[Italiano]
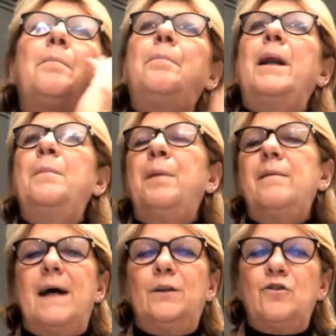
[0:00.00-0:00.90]
per il
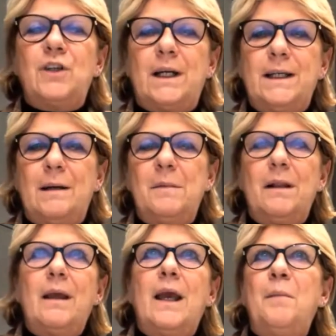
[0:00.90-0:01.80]
privato c'era
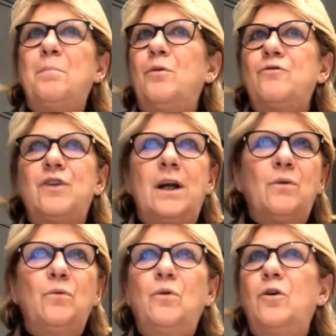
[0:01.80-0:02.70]
chiaramente Apple, c'era
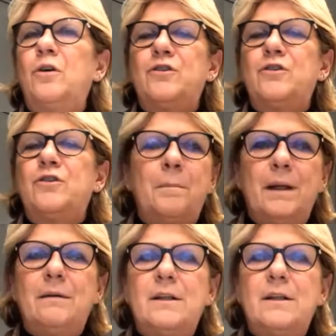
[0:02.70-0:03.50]
Google, c'era Bending